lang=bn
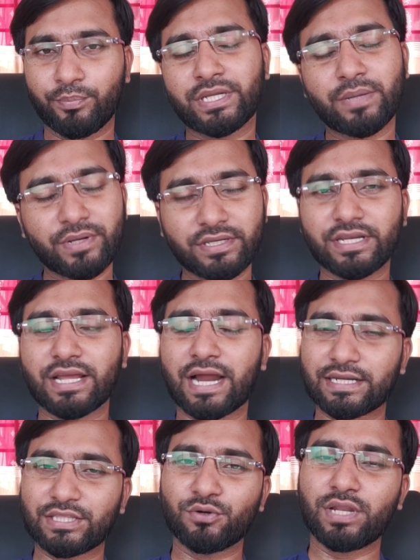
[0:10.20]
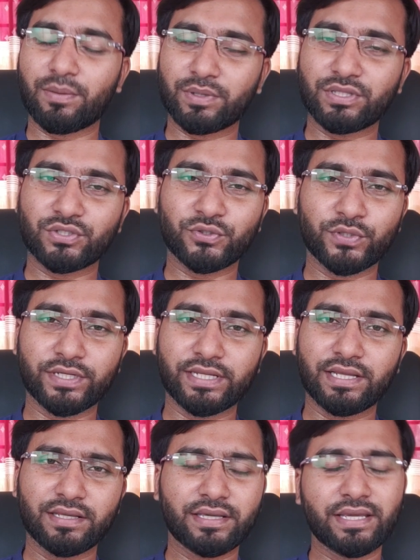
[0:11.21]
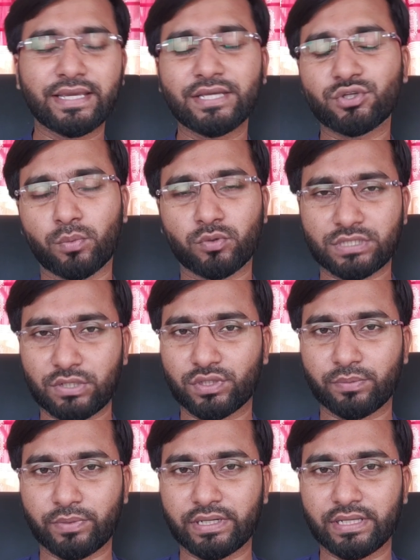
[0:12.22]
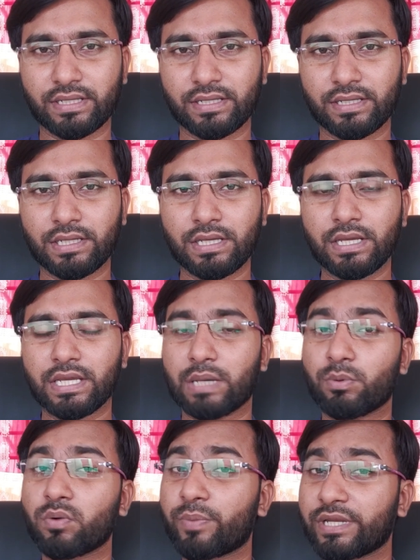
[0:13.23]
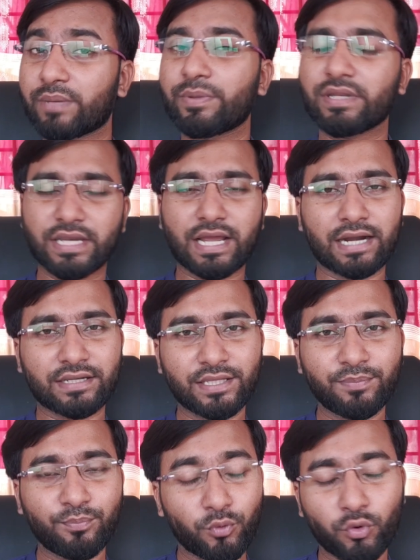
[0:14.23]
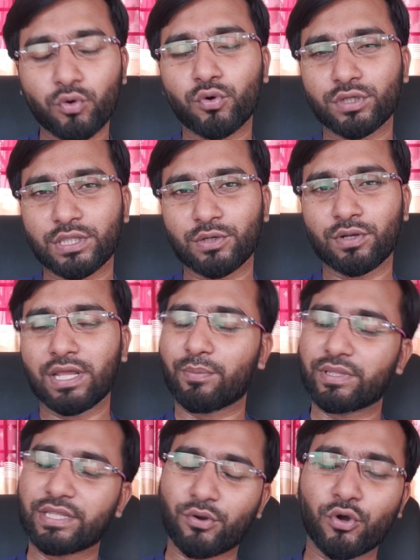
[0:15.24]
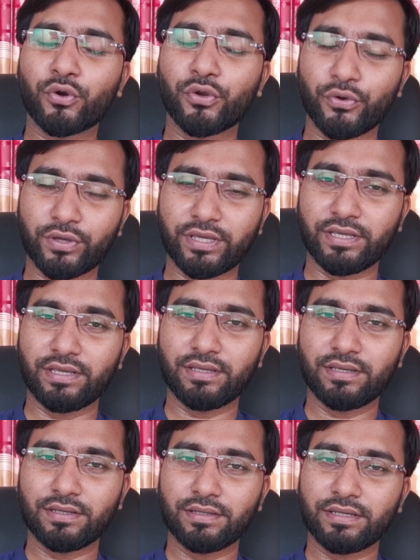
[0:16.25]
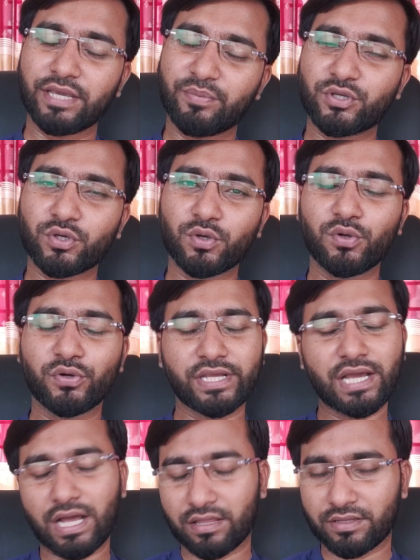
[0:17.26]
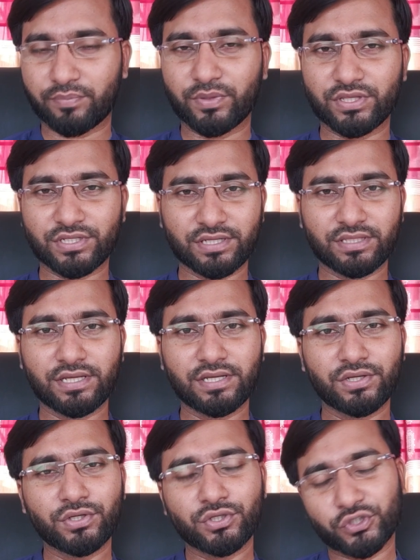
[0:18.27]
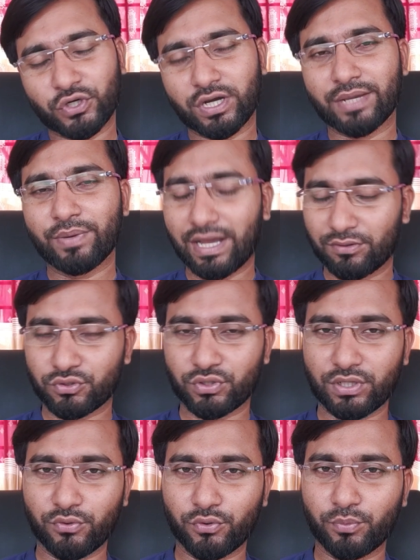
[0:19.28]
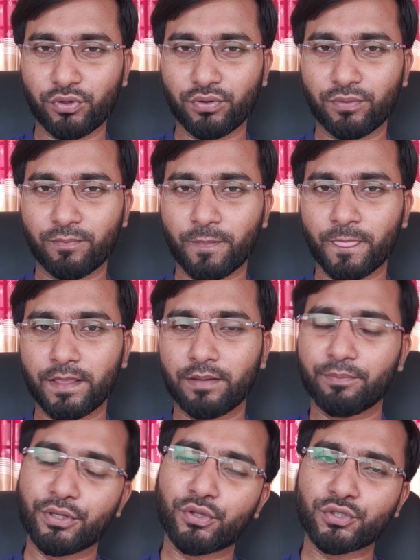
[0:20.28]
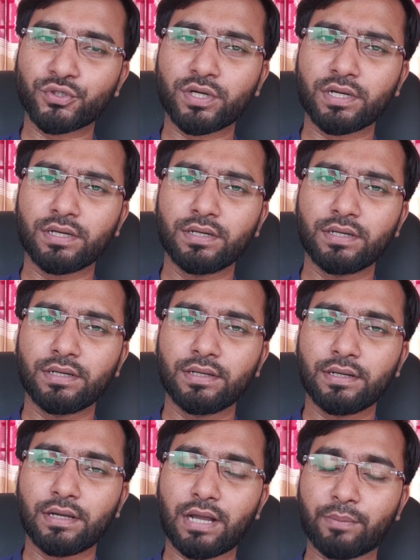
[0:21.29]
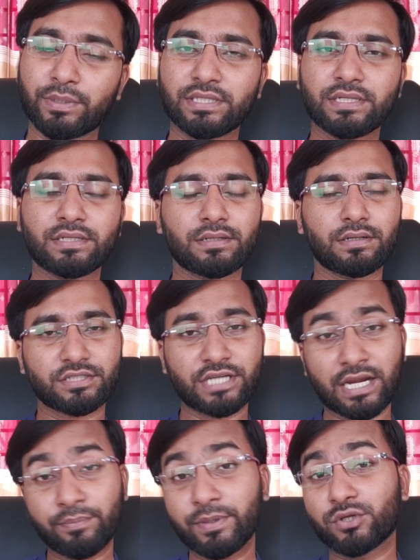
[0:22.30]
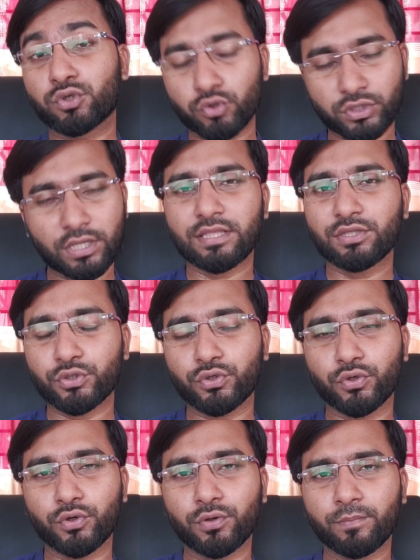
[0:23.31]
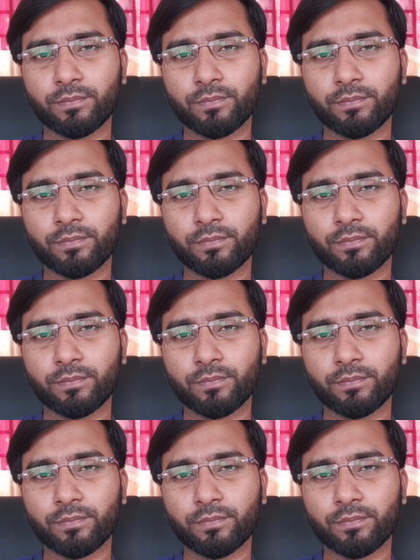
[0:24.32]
ভিটামিন ডি এর ঘাটতি হলে আমাদের শরীরে কি কি সমস্যা হতে পারে এবং ভিটামিন ডি এর ঘাটতি পূরণ করতে হলে আমাদের করণীয় কি এই বিষয়গুলো নিয়ে আজ আপনাদের সাথে সংক্ষেপে আলোচনা করব প্রিয় দর্শক আমাদের সার্বিক সুস্বাস্থ্যের জন্য